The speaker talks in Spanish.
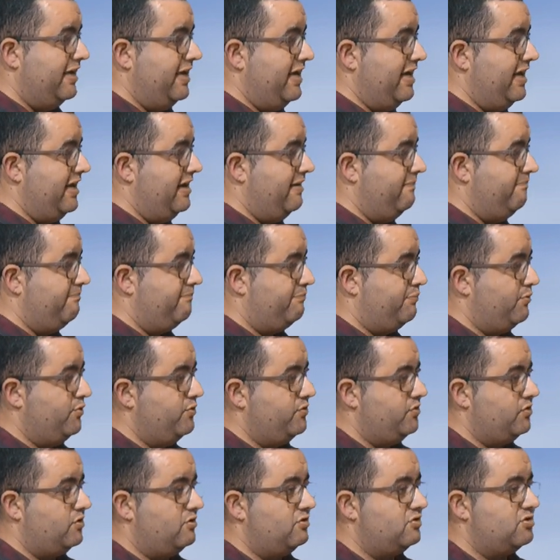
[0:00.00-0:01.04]
en
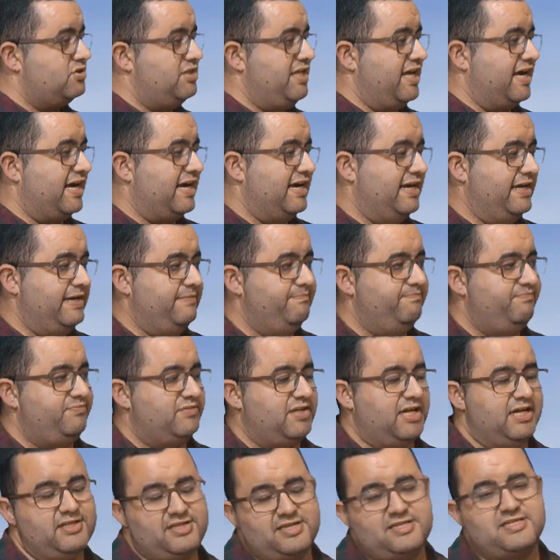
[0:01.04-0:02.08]
puntos de Jaén.
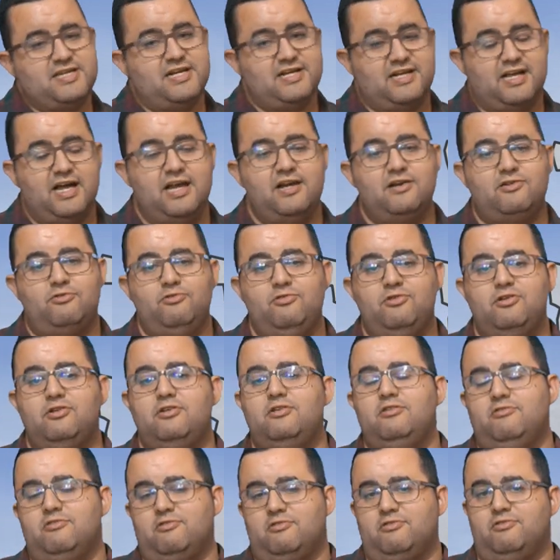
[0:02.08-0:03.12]
Este es el
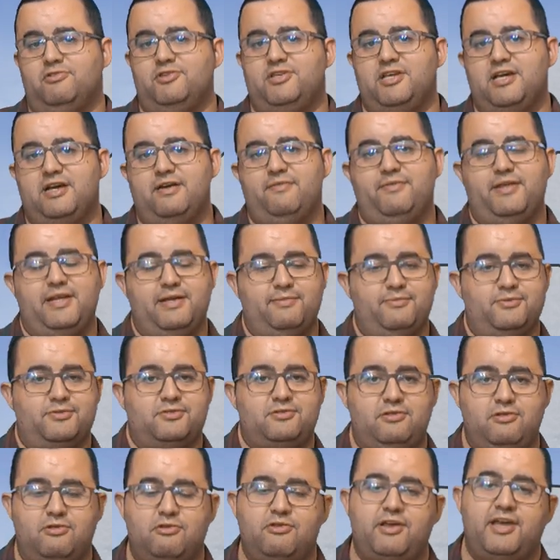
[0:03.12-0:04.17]
cálculo, luego ya
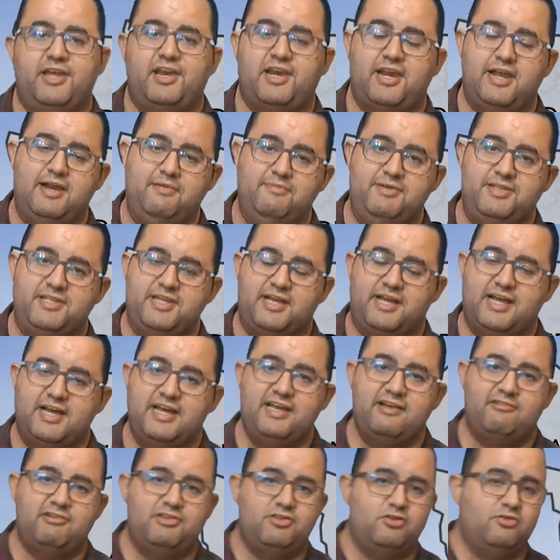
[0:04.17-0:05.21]
veremos lo que realmente
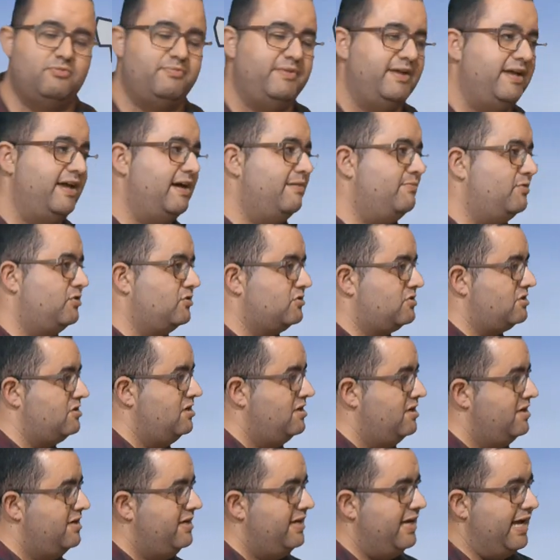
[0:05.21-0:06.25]
cae cuando veamos
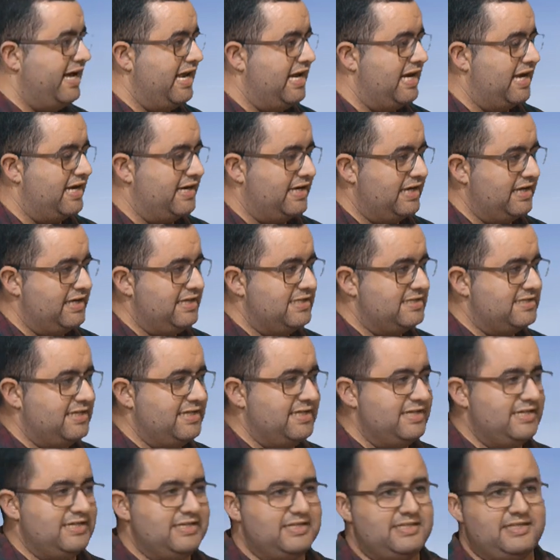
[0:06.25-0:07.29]
el
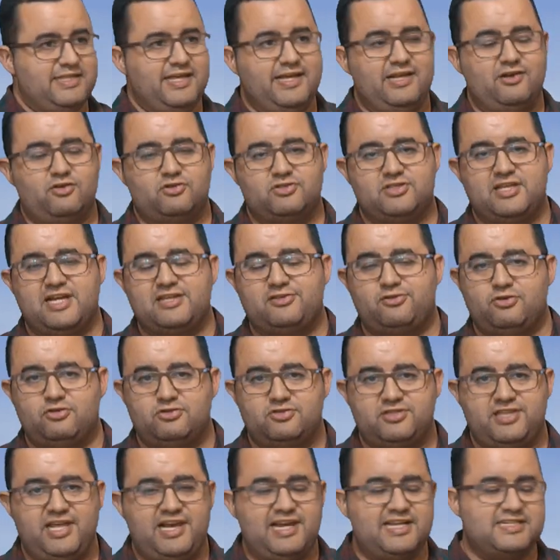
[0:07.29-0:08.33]
análisis de los
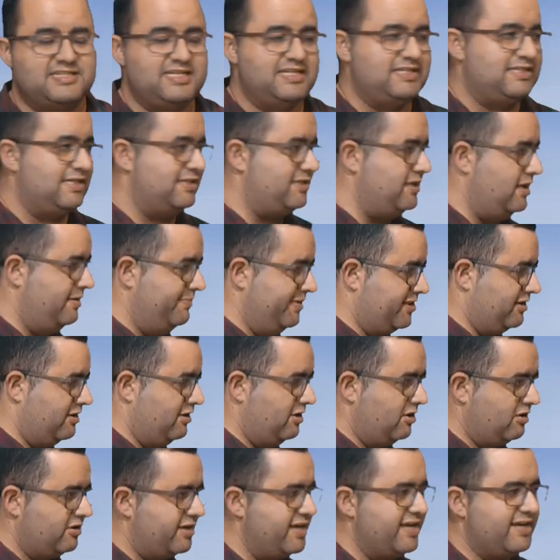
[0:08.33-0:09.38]
datos de las estaciones
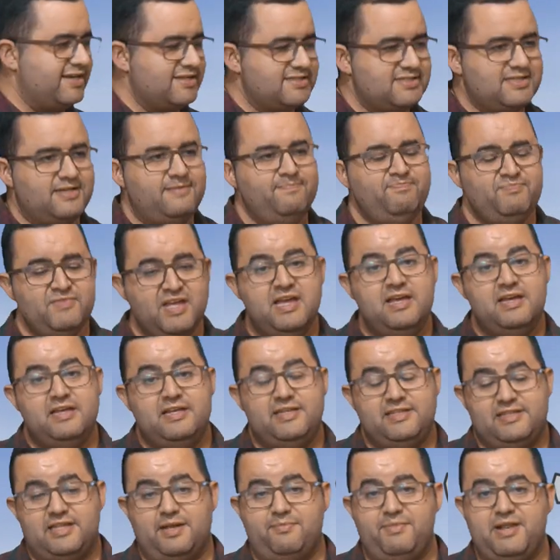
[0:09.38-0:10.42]
meteorológicas.
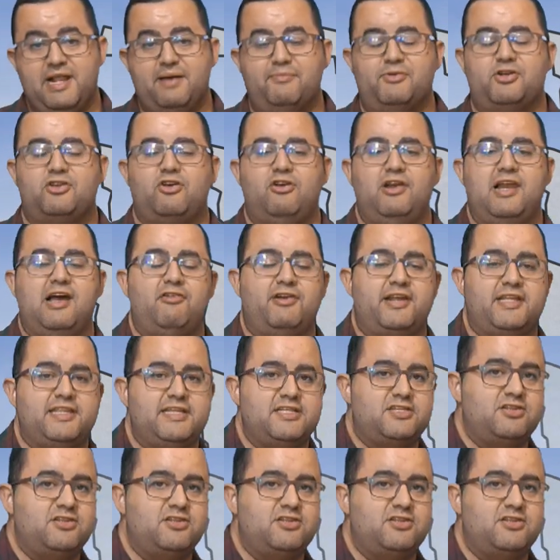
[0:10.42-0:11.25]
Terminamos con la hora de